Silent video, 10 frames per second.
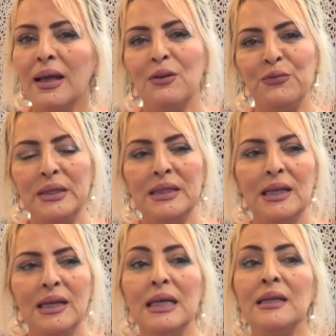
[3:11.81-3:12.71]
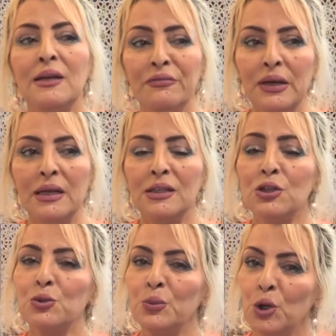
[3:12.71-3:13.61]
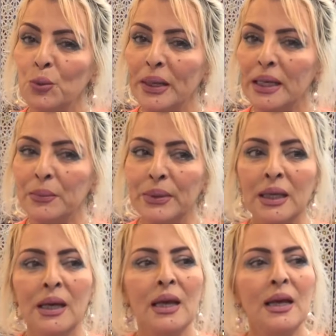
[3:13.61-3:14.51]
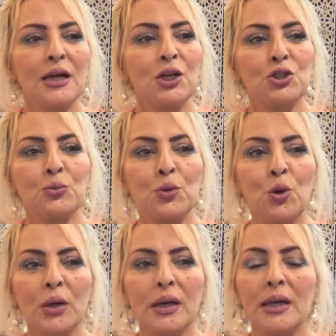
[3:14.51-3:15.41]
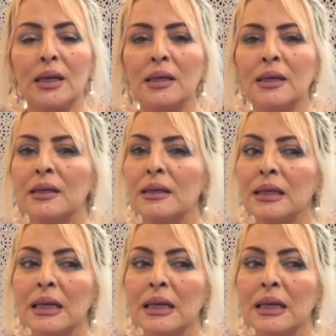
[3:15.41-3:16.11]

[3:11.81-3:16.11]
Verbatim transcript: الفنيه لان فعلا الجمهور المغربي جمهور آه،